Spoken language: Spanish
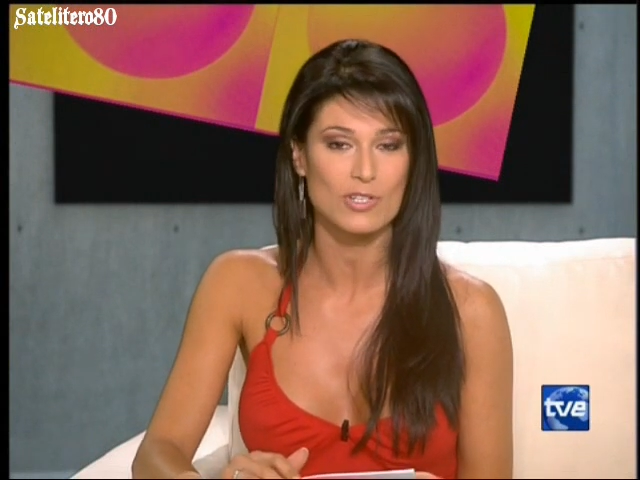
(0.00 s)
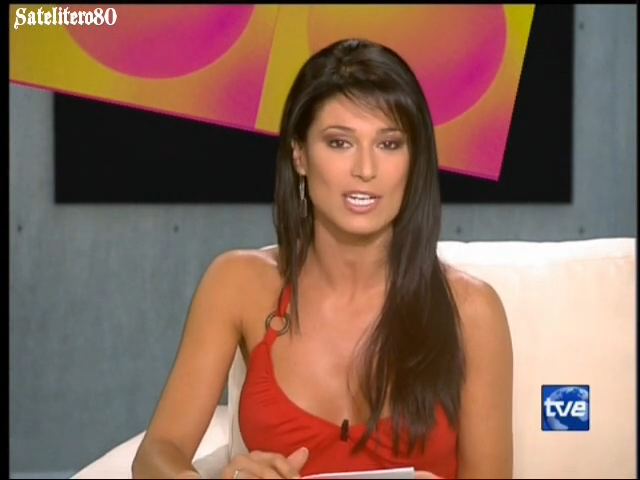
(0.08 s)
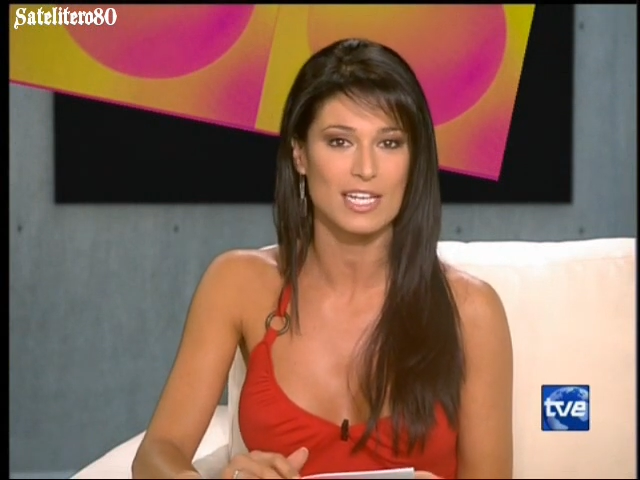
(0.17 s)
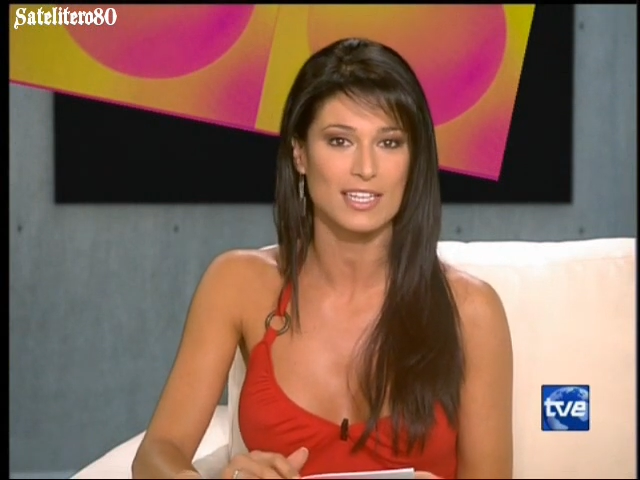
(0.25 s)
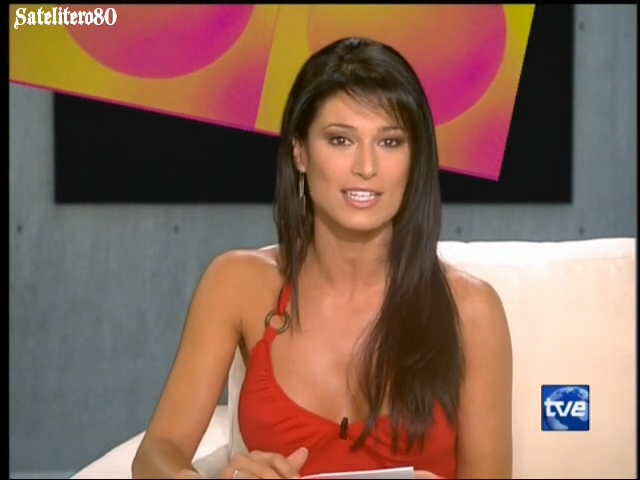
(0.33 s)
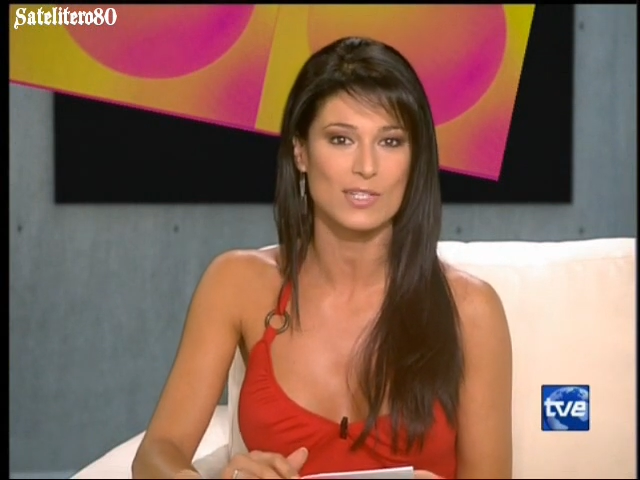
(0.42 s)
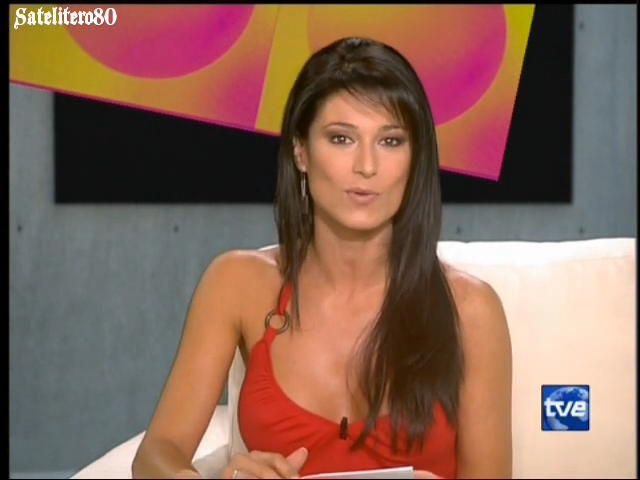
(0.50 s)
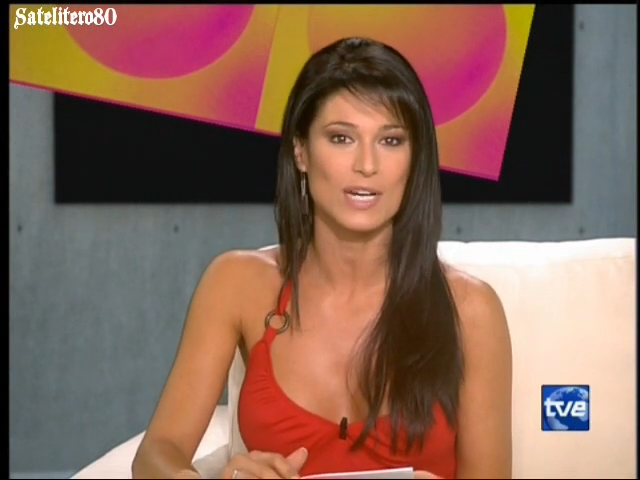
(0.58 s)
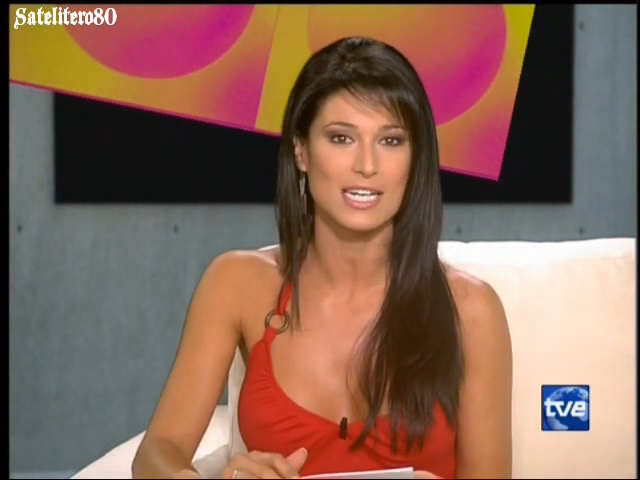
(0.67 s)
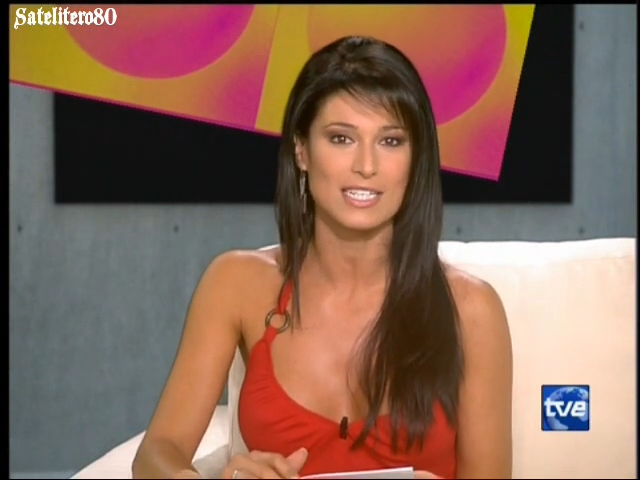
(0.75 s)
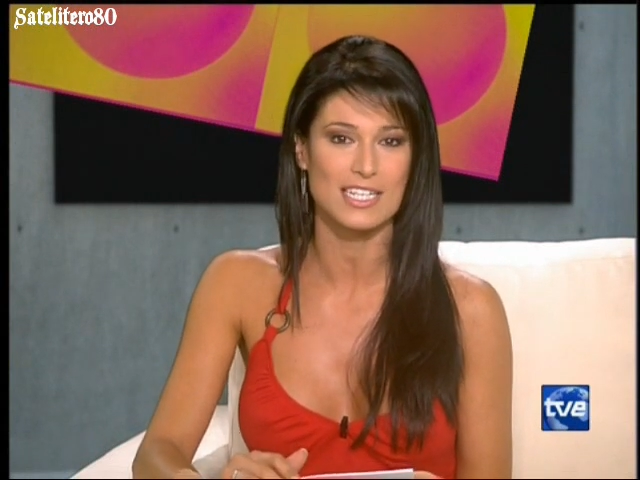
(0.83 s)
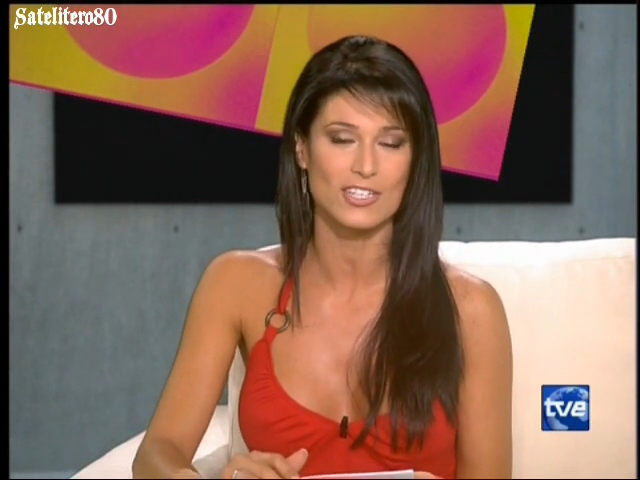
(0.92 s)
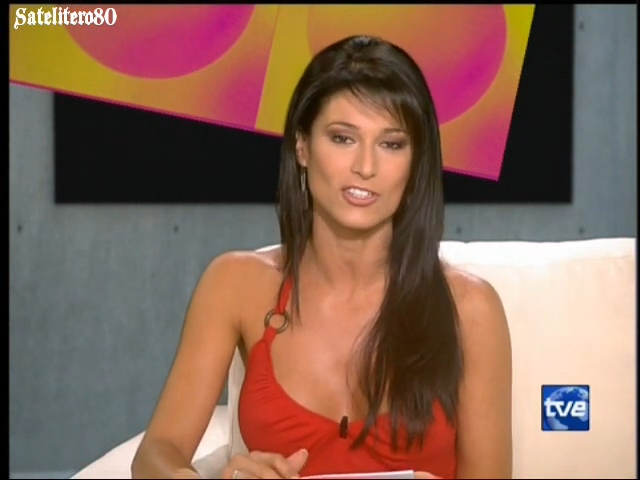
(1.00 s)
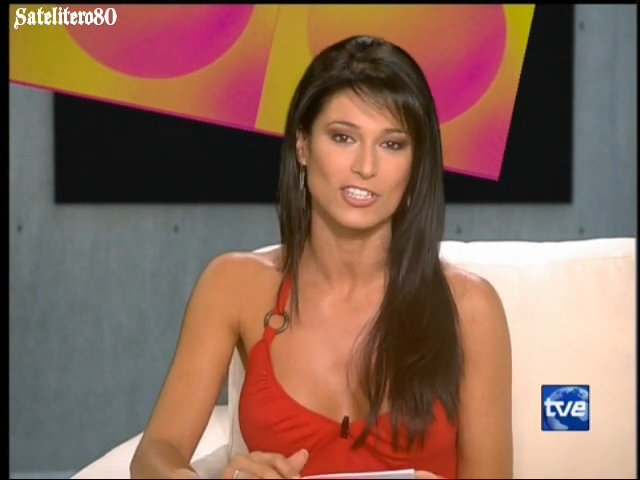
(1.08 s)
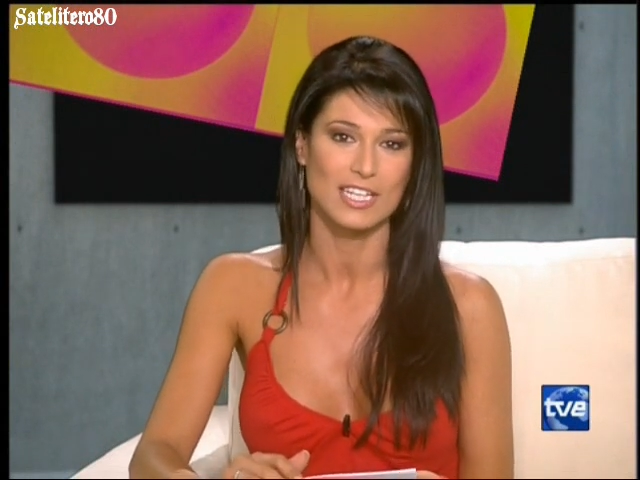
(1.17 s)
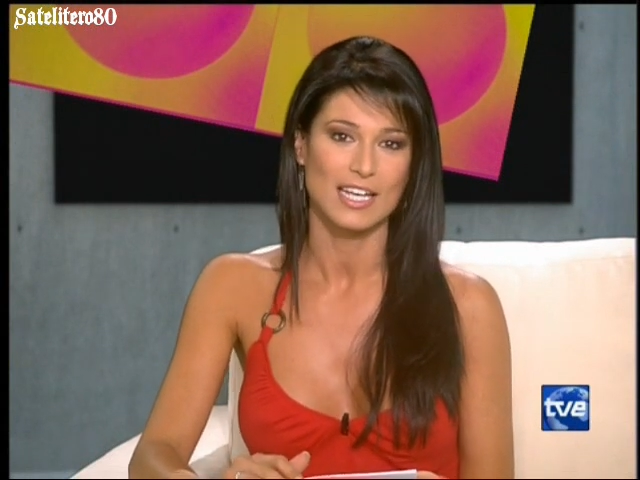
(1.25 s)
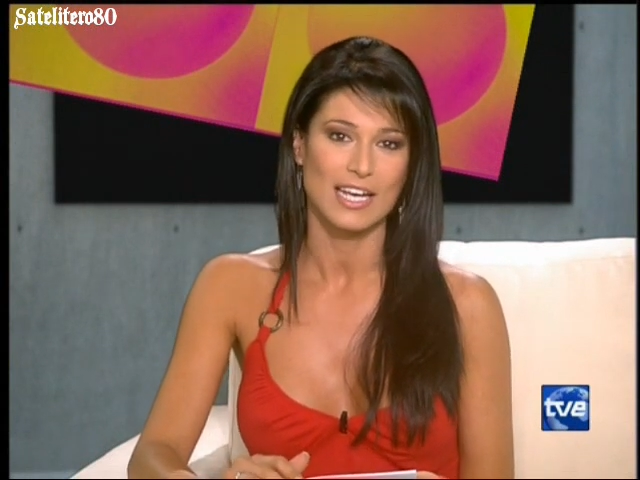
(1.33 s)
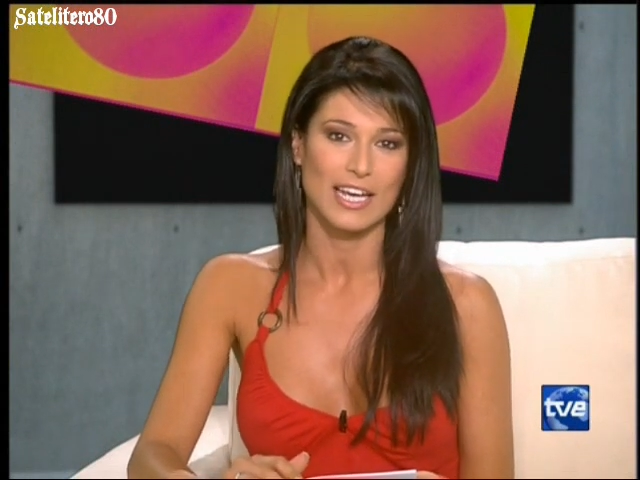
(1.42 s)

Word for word: los clientes de un casino.